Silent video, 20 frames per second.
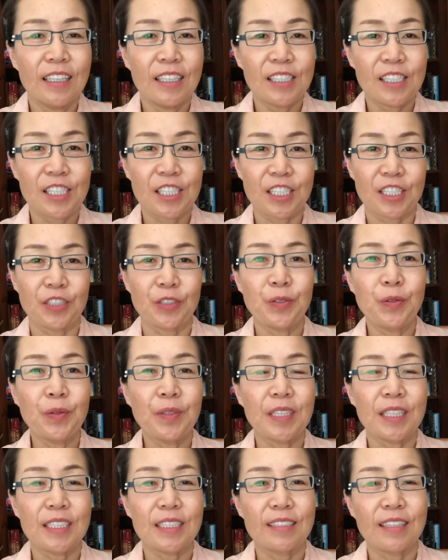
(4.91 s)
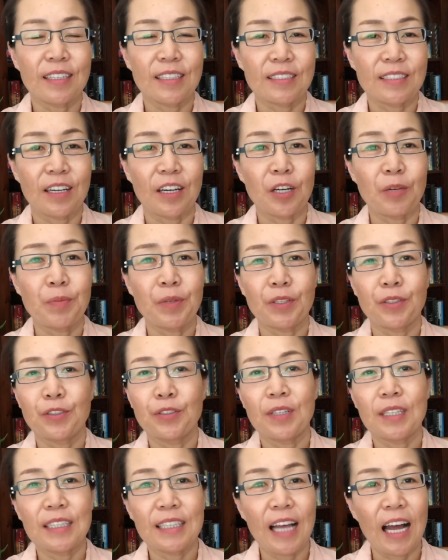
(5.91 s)
实用的这些个词儿，比如
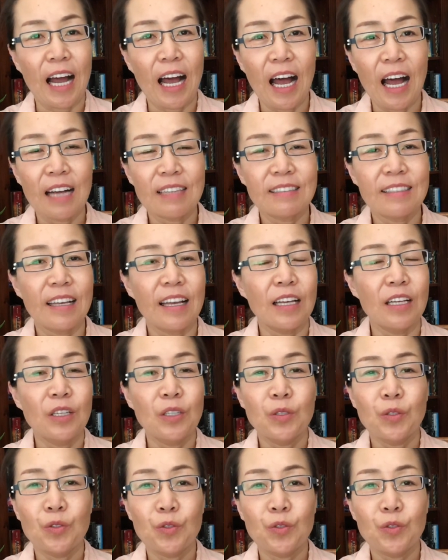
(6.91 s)
说打哈欠、